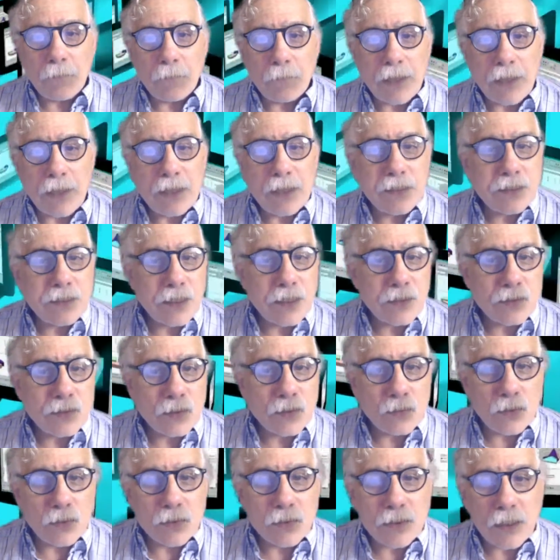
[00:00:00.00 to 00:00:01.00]
nel paese e
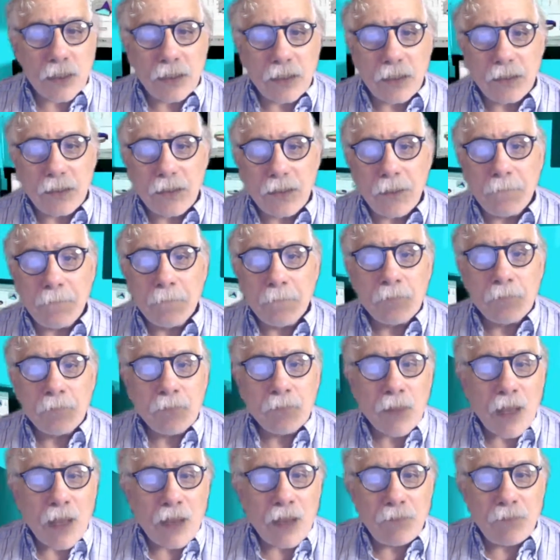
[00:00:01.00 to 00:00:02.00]
sono saliti
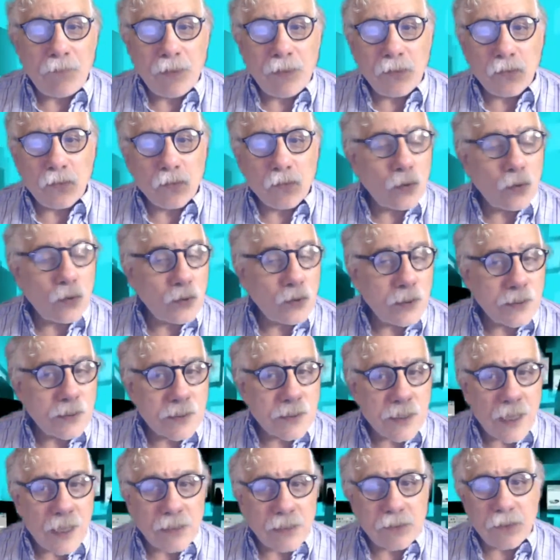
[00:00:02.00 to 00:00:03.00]
a 21 gli
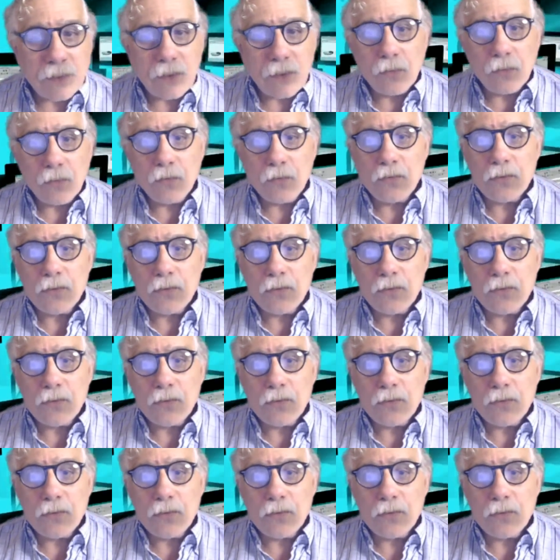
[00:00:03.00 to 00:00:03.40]
stati